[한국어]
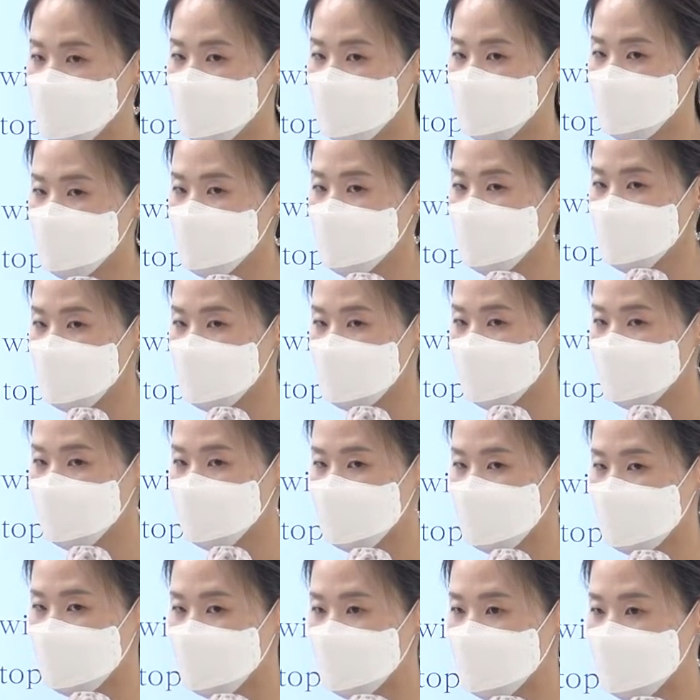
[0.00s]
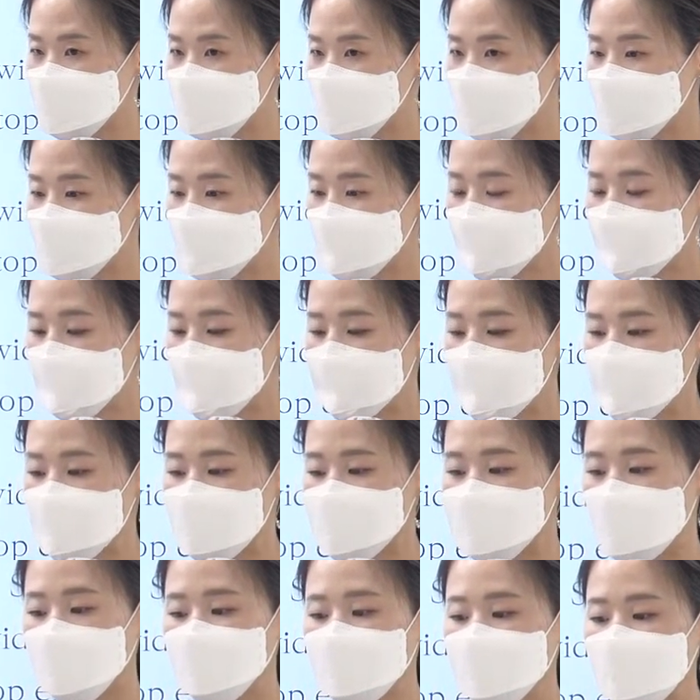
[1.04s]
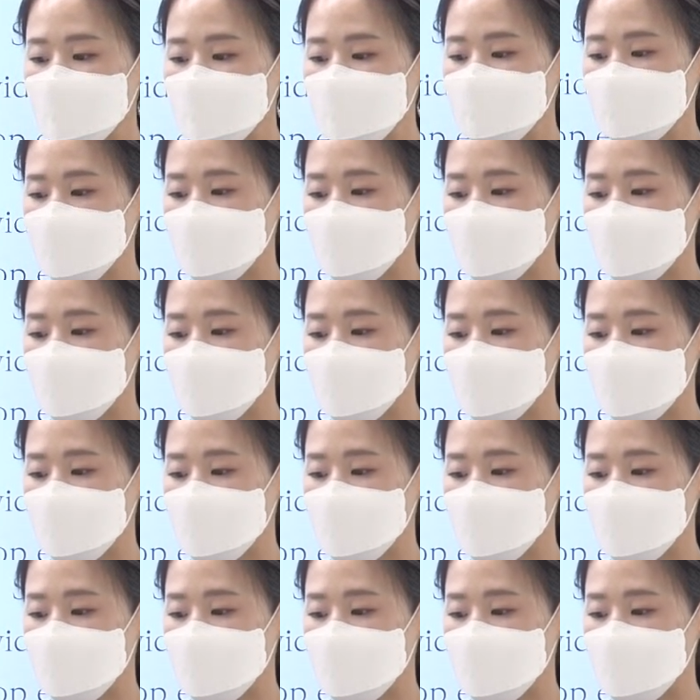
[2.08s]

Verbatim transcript: 여전이라고 쓰이고 있죠 자 저는 이